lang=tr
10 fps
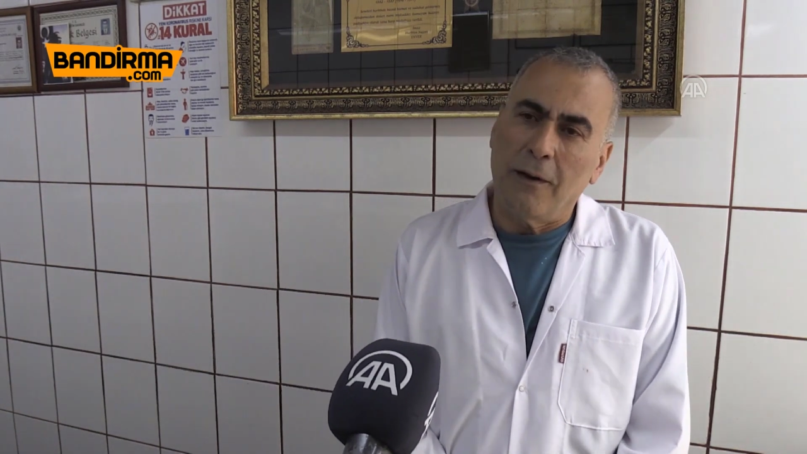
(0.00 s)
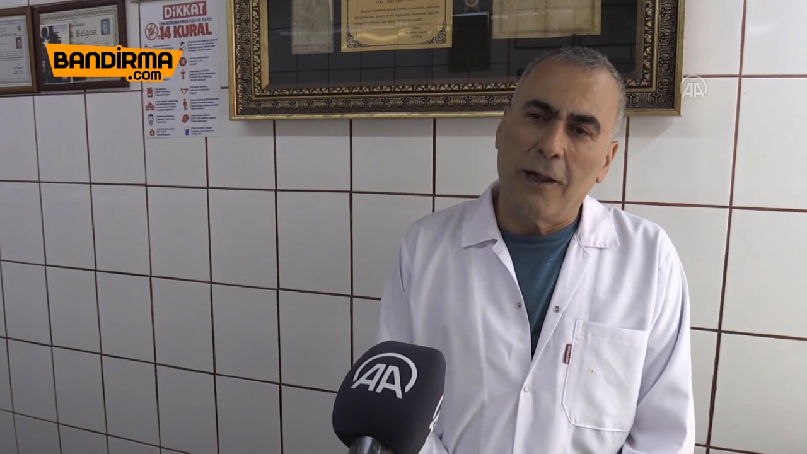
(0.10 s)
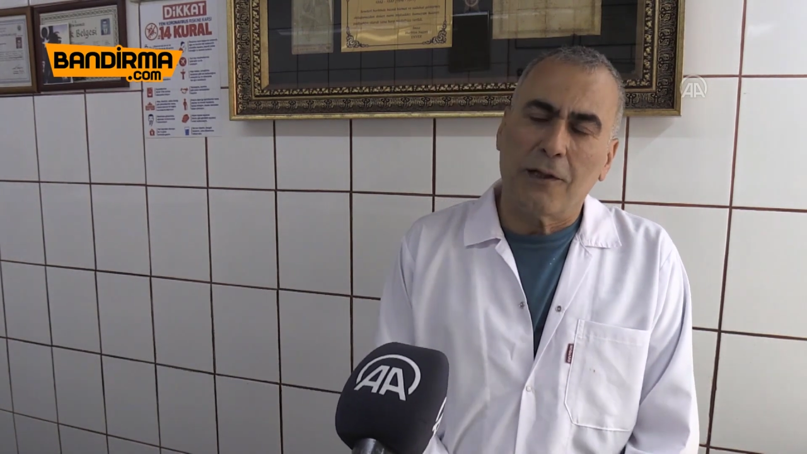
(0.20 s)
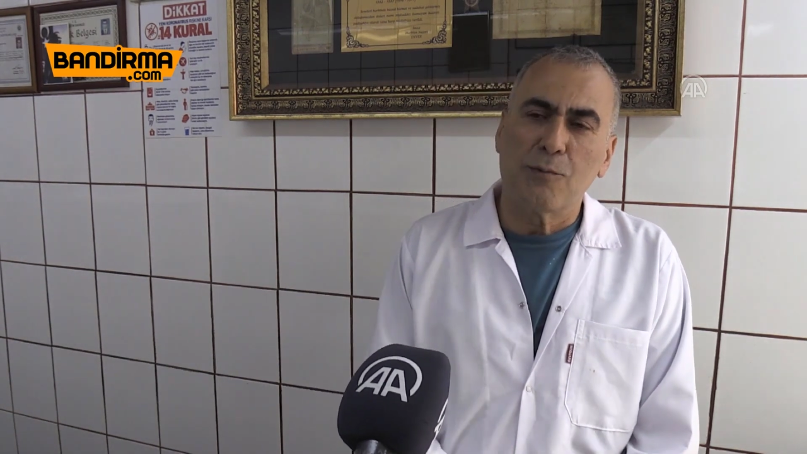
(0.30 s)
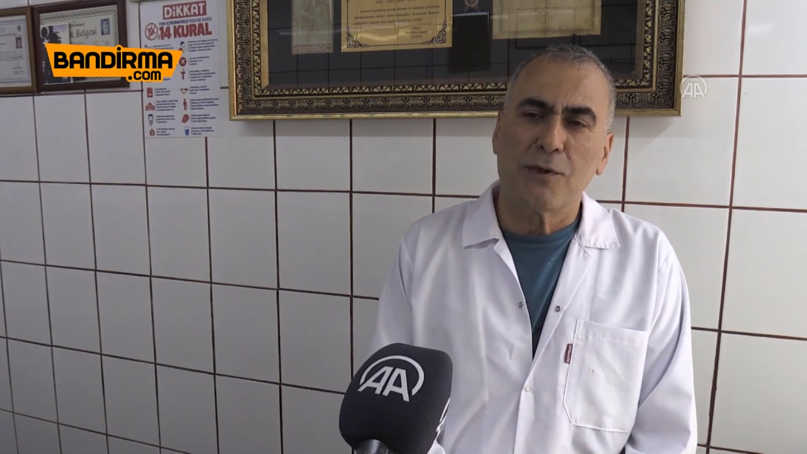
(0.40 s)

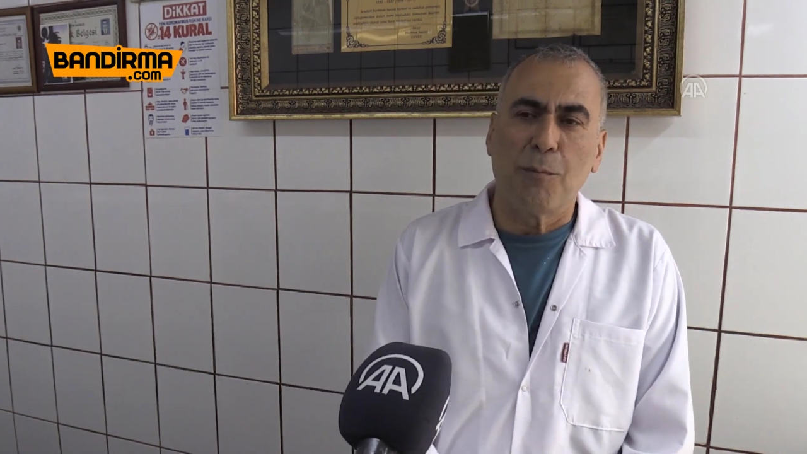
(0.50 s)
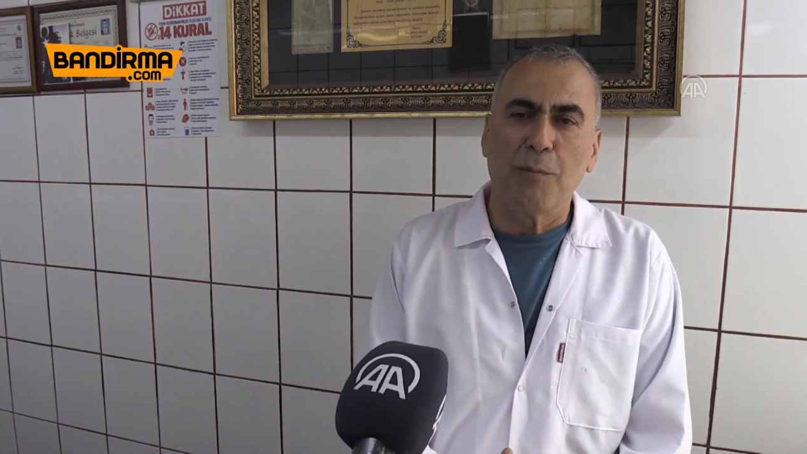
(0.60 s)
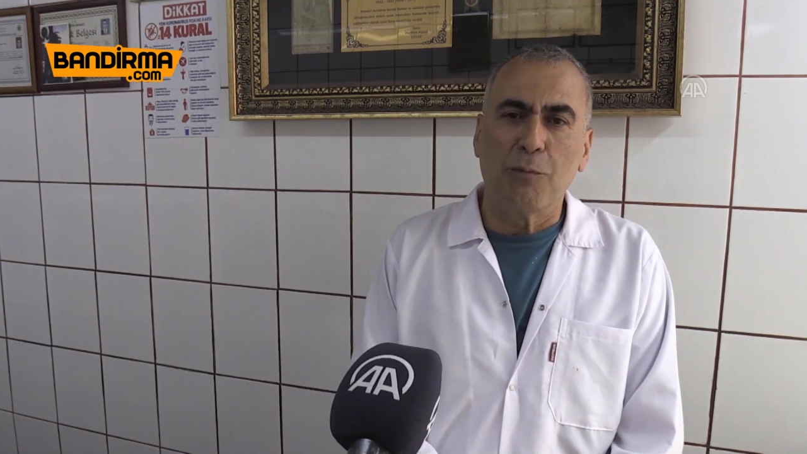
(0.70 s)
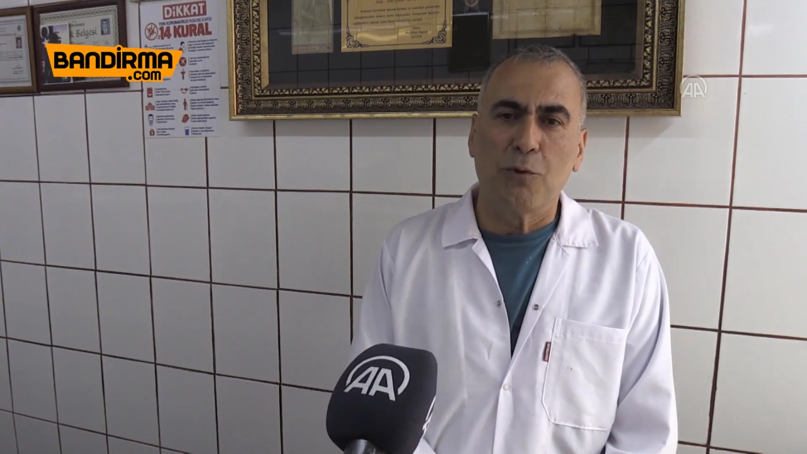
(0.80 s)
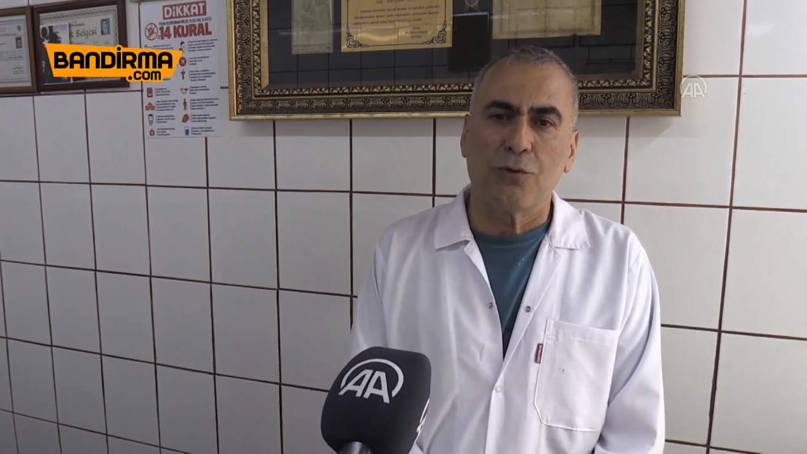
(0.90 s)
Halkımızdan
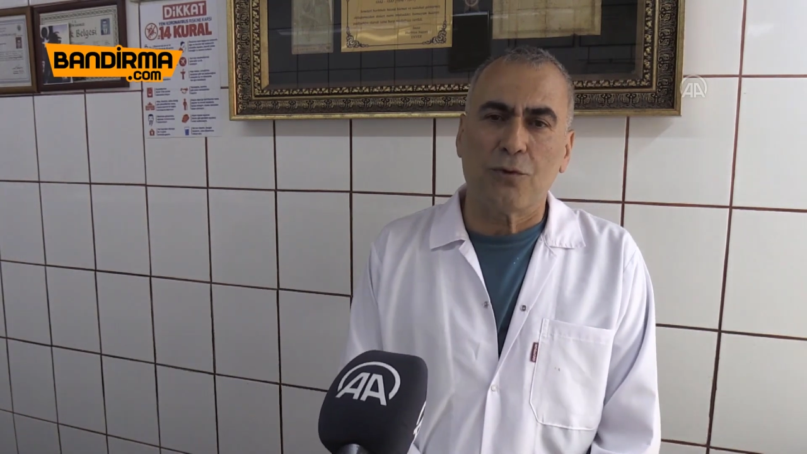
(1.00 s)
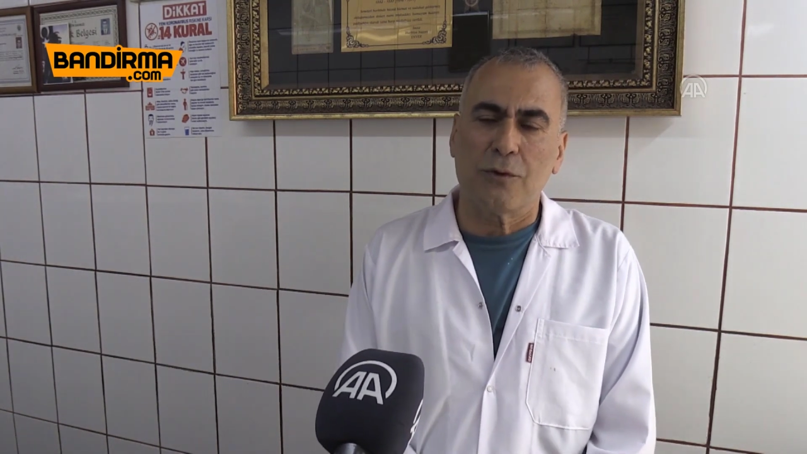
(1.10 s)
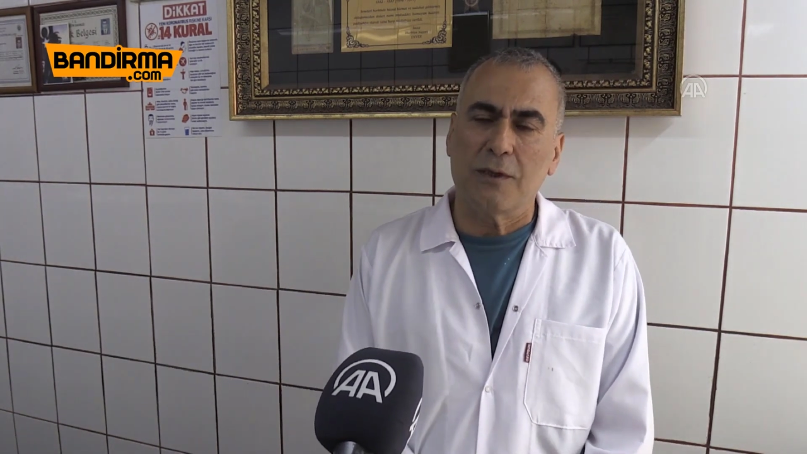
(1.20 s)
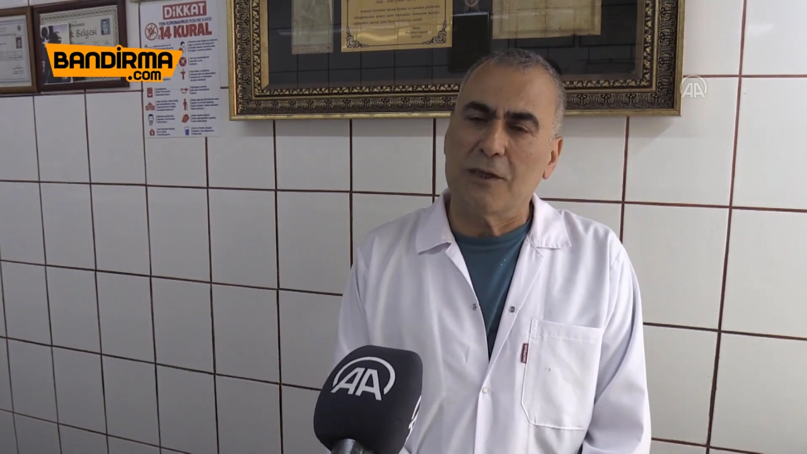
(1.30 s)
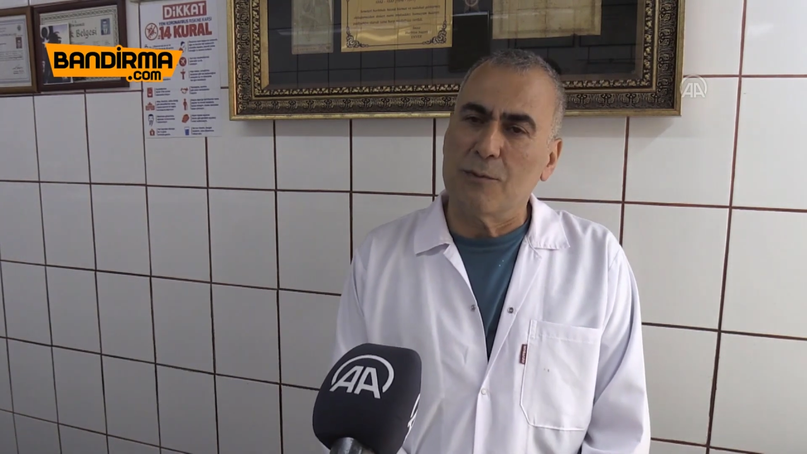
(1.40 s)
memnunuz,
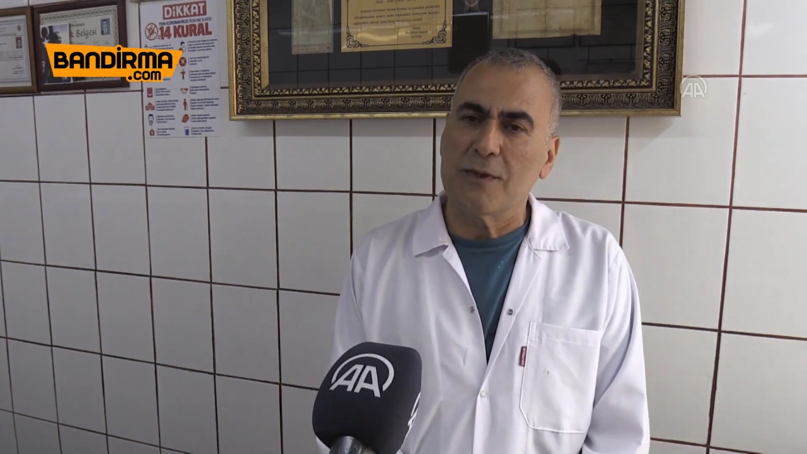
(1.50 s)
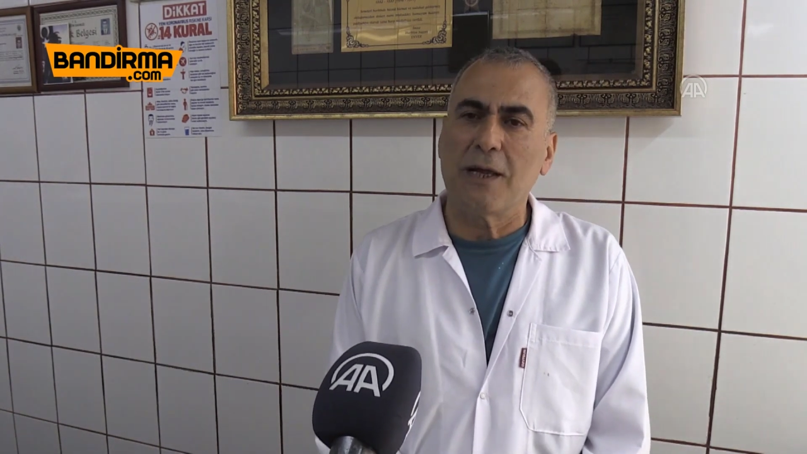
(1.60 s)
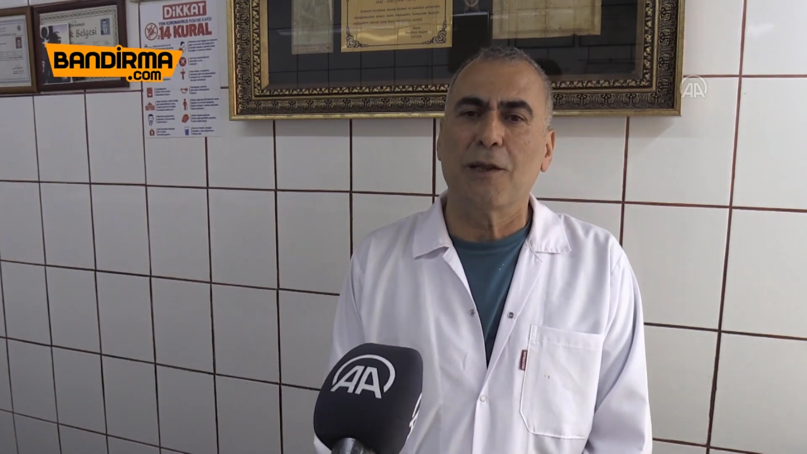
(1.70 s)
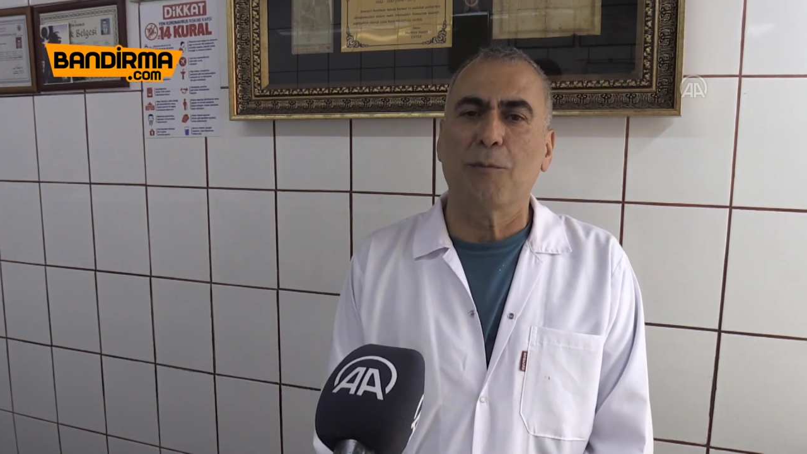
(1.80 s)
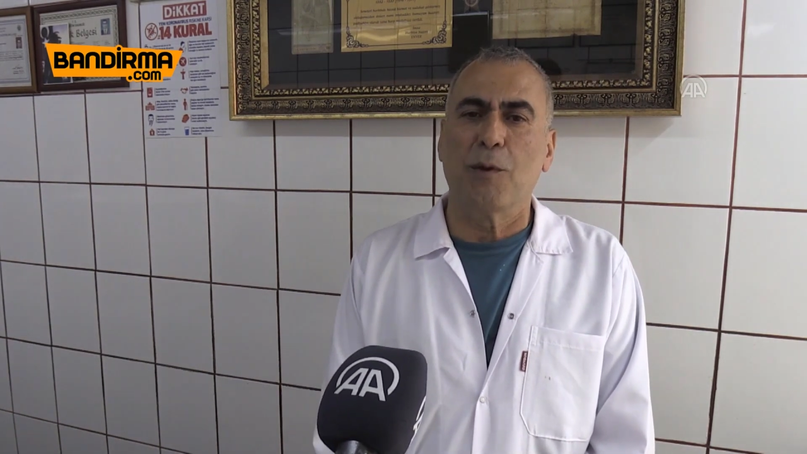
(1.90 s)

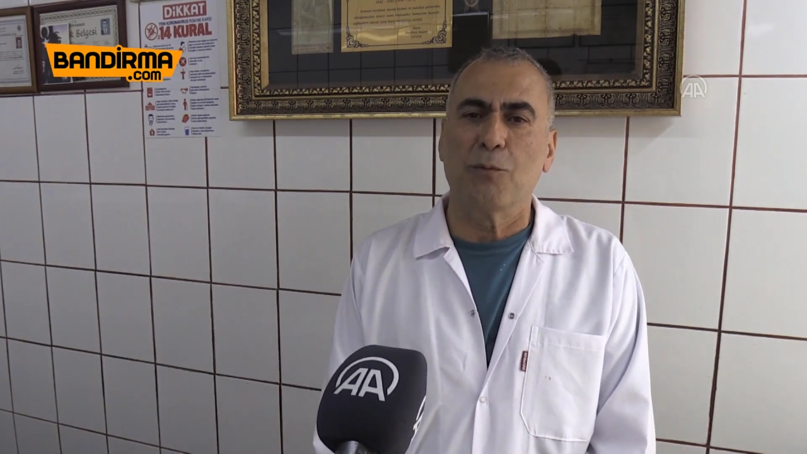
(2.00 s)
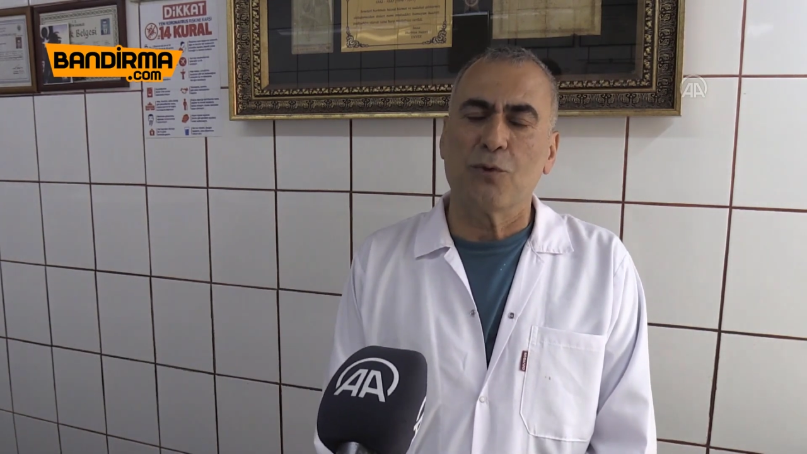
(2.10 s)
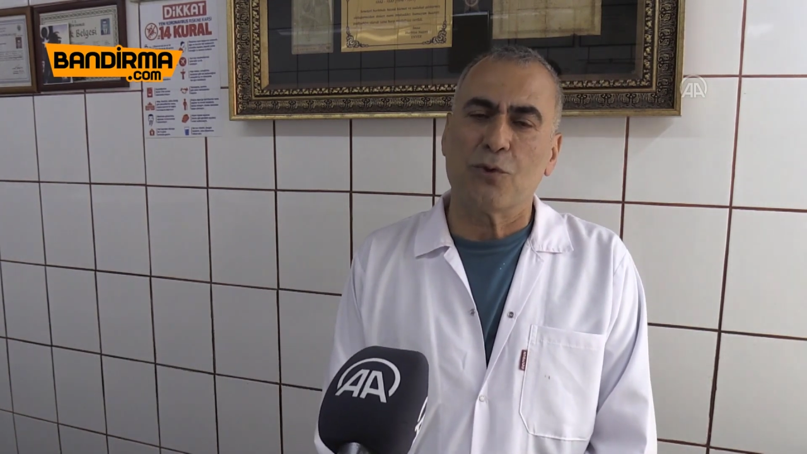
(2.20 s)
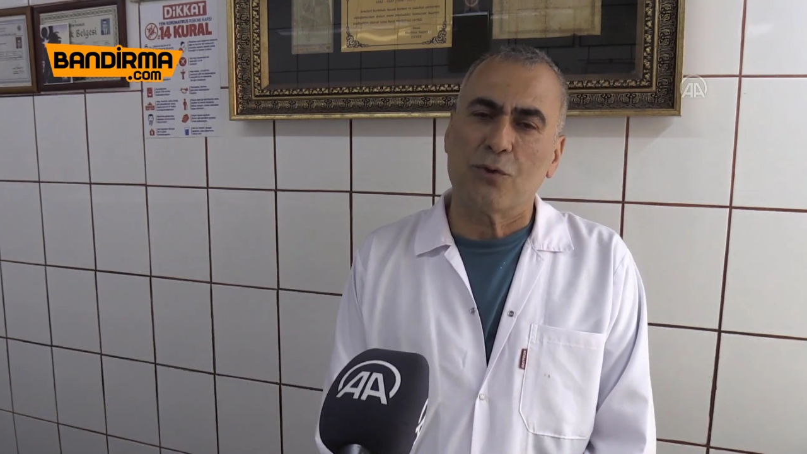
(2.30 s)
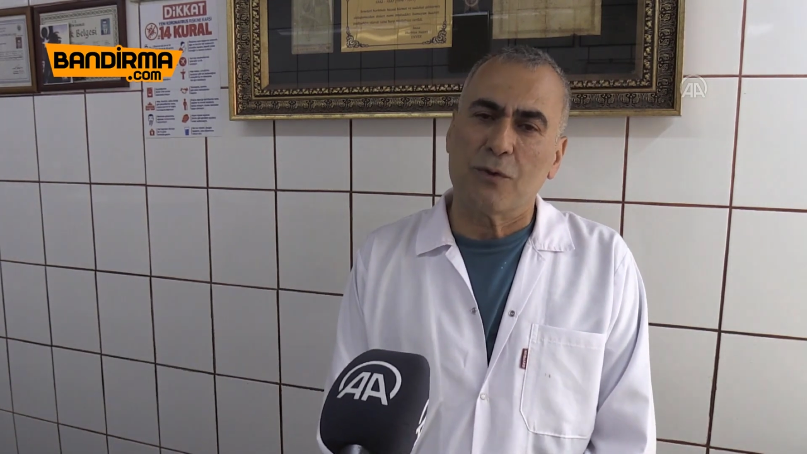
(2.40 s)
işimizden de
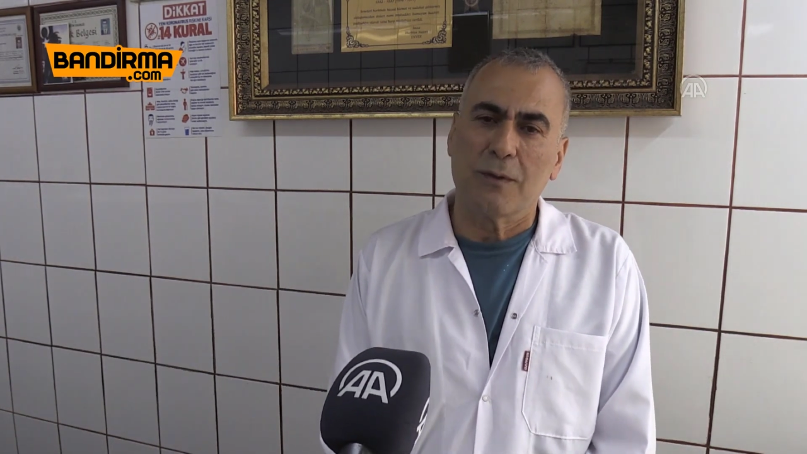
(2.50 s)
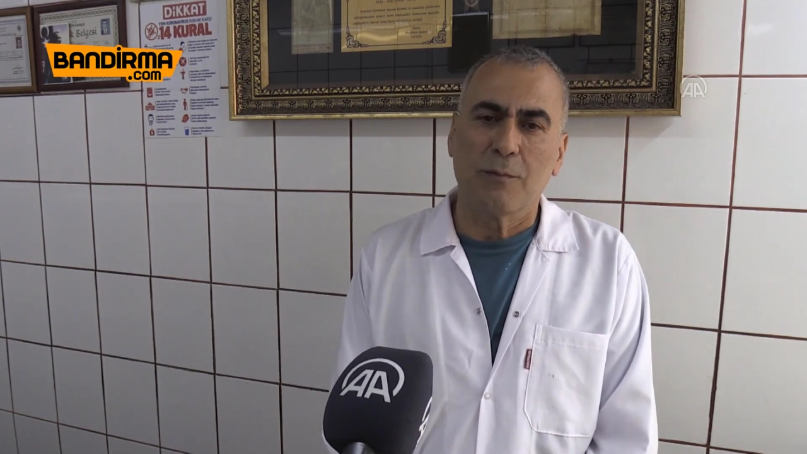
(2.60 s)
memnunuz.